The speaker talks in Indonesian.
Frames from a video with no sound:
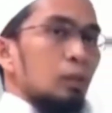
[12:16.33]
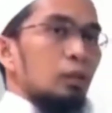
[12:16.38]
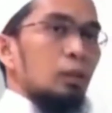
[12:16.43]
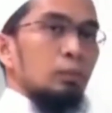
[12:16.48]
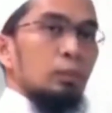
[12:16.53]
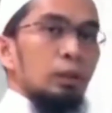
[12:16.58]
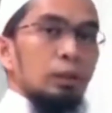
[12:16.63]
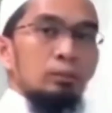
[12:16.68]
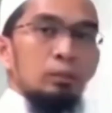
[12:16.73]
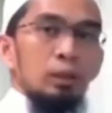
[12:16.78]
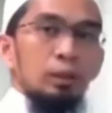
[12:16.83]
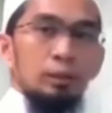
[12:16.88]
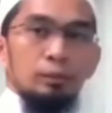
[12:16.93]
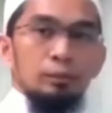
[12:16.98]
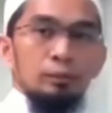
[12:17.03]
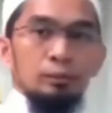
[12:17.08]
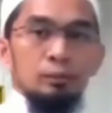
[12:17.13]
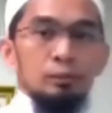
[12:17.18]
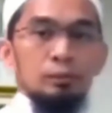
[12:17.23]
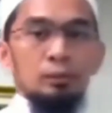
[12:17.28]
Ini yang paling bahaya.
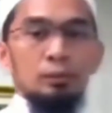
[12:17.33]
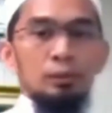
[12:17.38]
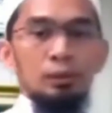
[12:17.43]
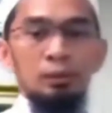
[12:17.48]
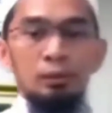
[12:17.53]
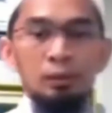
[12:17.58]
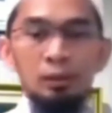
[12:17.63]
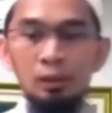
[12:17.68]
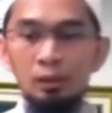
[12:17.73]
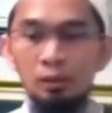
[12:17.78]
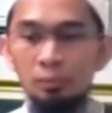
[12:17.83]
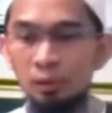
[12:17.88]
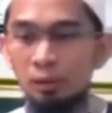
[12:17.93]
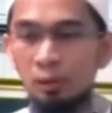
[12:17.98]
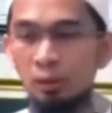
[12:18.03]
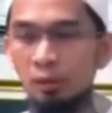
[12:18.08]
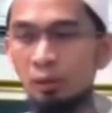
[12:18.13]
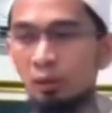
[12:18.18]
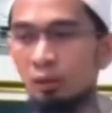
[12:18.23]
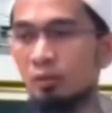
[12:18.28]
Dan tidak ada
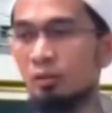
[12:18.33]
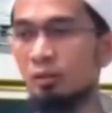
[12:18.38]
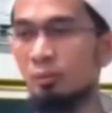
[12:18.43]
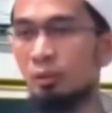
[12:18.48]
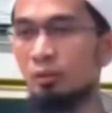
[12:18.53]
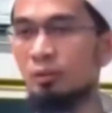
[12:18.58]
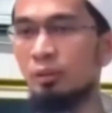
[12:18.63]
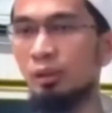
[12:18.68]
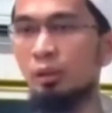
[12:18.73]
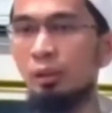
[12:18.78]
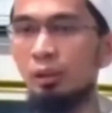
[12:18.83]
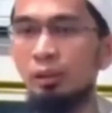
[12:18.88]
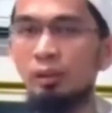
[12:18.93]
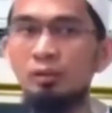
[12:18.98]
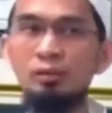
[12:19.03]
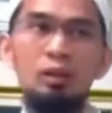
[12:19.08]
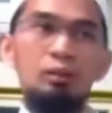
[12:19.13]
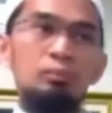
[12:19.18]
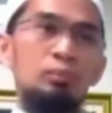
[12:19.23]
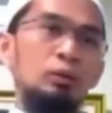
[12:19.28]
bedanya dengan zaman jahiliyah
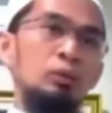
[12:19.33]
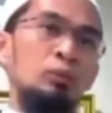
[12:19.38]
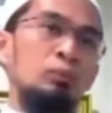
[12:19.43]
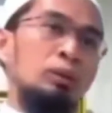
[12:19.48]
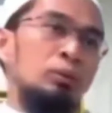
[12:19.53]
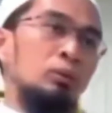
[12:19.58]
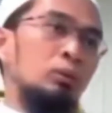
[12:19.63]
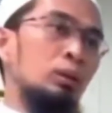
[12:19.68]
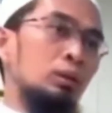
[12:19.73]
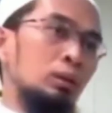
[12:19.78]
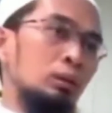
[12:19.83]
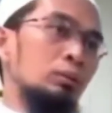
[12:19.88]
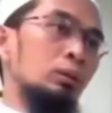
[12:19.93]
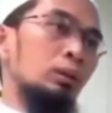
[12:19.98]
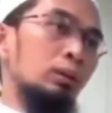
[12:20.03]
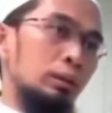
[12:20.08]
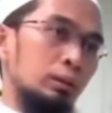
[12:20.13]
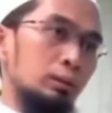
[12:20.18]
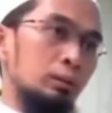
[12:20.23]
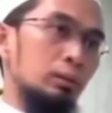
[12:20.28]
saat patung-patung
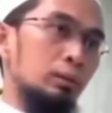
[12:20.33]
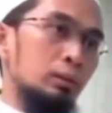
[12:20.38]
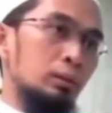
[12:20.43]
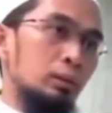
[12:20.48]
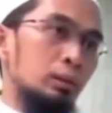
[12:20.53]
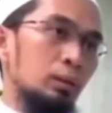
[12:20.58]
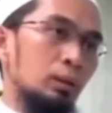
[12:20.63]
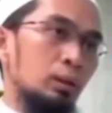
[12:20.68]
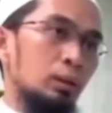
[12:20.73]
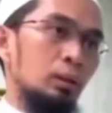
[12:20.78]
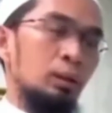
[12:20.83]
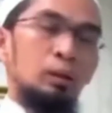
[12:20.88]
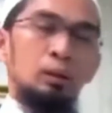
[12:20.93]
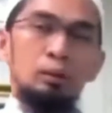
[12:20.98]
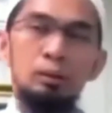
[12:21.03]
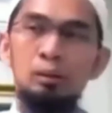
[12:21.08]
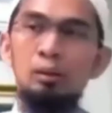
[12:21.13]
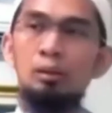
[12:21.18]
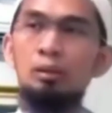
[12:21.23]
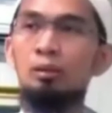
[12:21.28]
dikeluarkan. Ya.
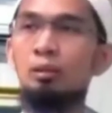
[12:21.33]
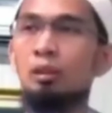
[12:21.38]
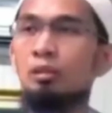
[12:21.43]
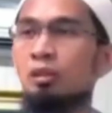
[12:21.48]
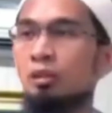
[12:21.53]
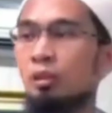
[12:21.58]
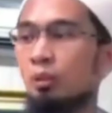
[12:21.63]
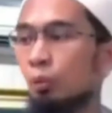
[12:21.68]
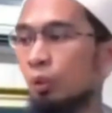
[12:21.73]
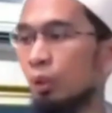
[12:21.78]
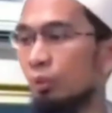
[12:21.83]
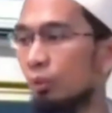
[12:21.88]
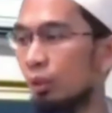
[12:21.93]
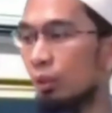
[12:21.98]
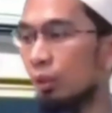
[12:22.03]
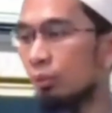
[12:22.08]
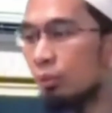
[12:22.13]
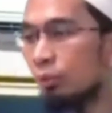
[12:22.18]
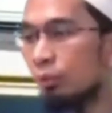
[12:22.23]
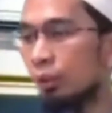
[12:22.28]
Jadi di sini ulama
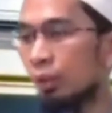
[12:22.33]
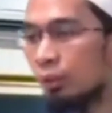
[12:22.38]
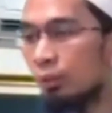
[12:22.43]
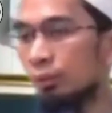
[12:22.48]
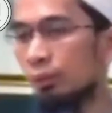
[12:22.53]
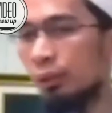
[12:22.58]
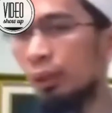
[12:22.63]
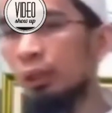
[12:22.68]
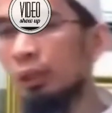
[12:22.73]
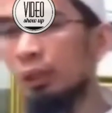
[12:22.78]
kemudian yang